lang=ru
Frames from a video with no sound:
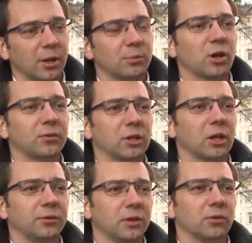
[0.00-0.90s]
сообщать,
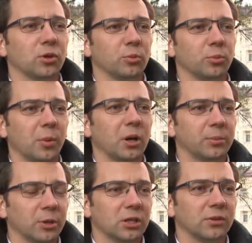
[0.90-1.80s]
фотографировать, чтобы мы
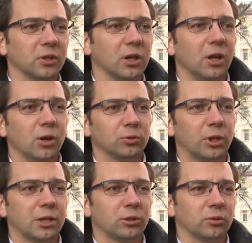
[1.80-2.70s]
могли оперативно
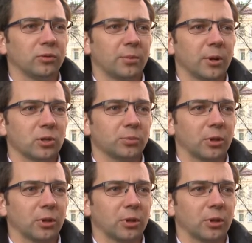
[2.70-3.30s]
удалять эту информацию.